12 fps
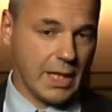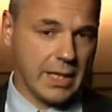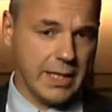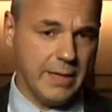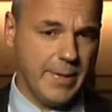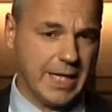
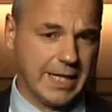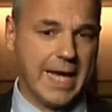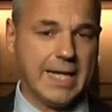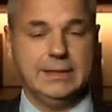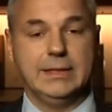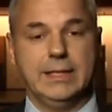nei
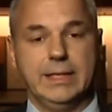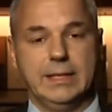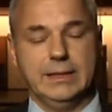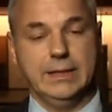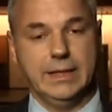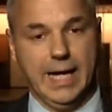mercati di,
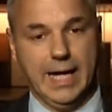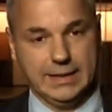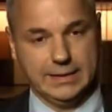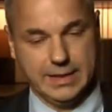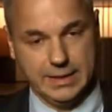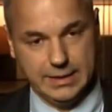di,
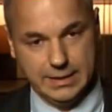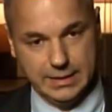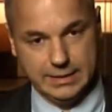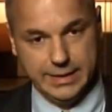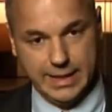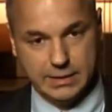altri,
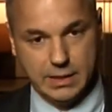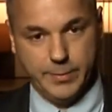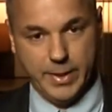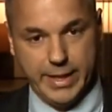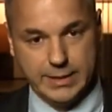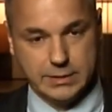eh, di altri,
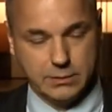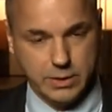paesi.